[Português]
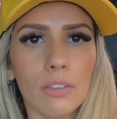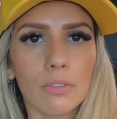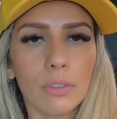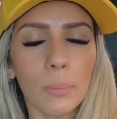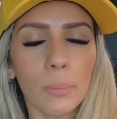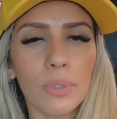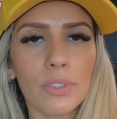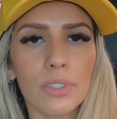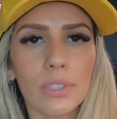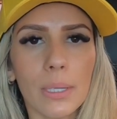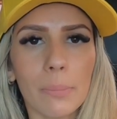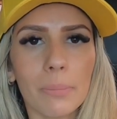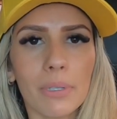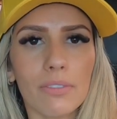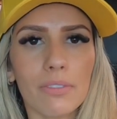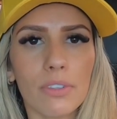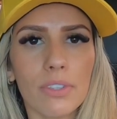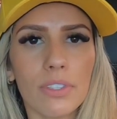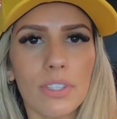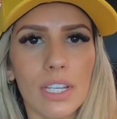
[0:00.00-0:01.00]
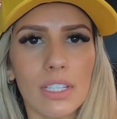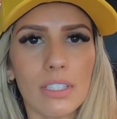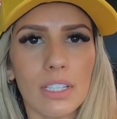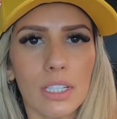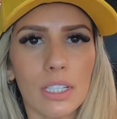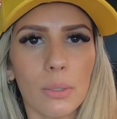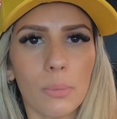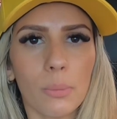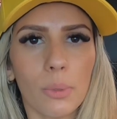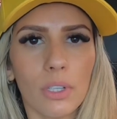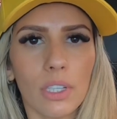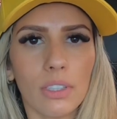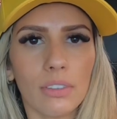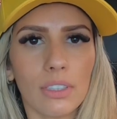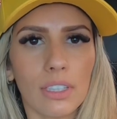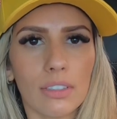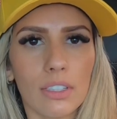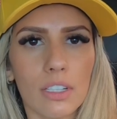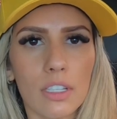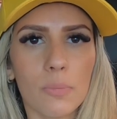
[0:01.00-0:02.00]
Vou mostrar para vocês aqui um pouquinho
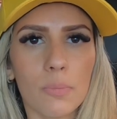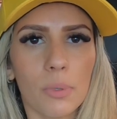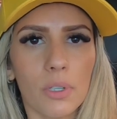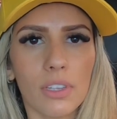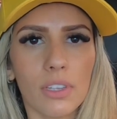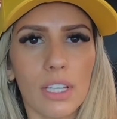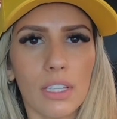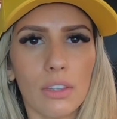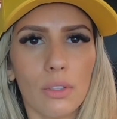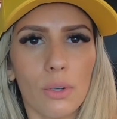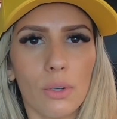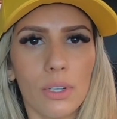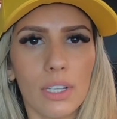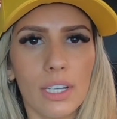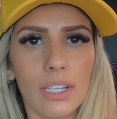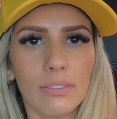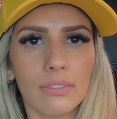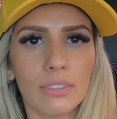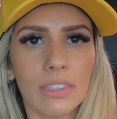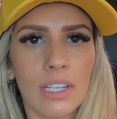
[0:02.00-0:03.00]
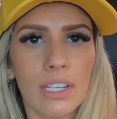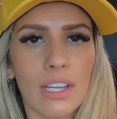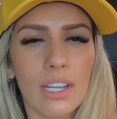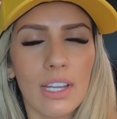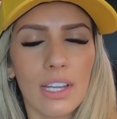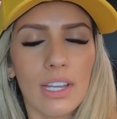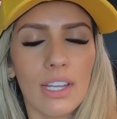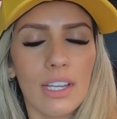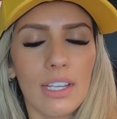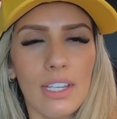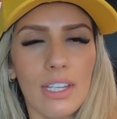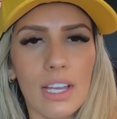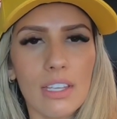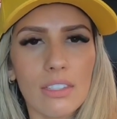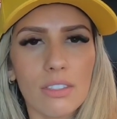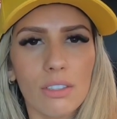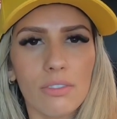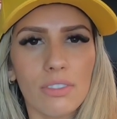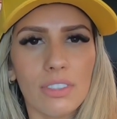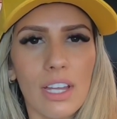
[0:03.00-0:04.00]
da transportadora e
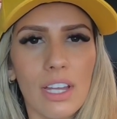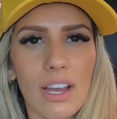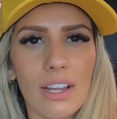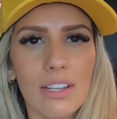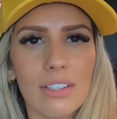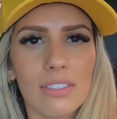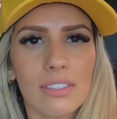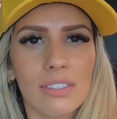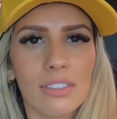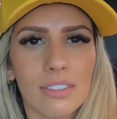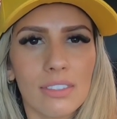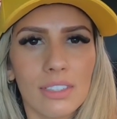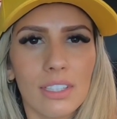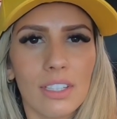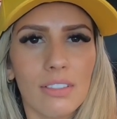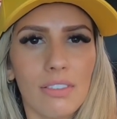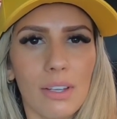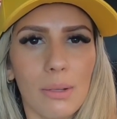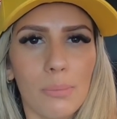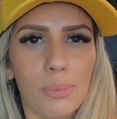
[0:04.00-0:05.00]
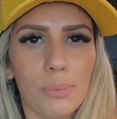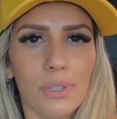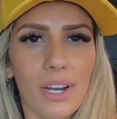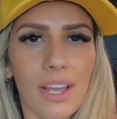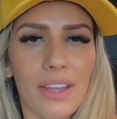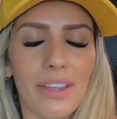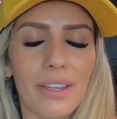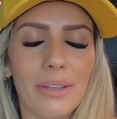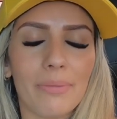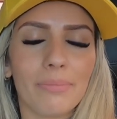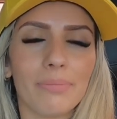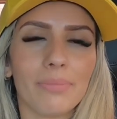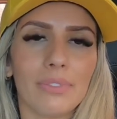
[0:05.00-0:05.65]
as novidades que vem por aí.